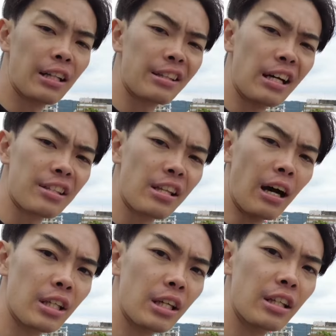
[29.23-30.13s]
あったあっ
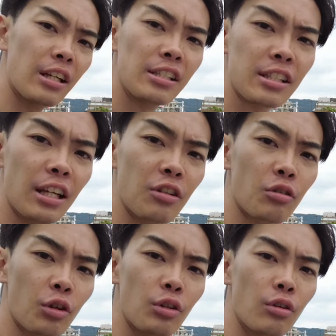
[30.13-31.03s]
た池田屋事件の
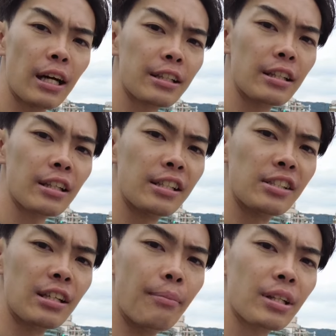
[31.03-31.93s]
時の刀
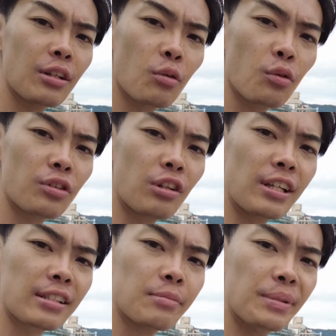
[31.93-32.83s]
傷がまだ残って
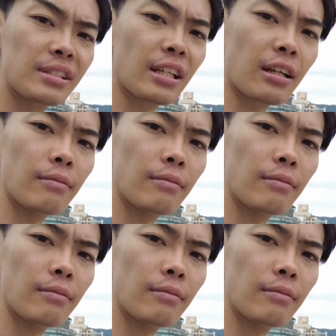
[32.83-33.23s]
るやつ見つけた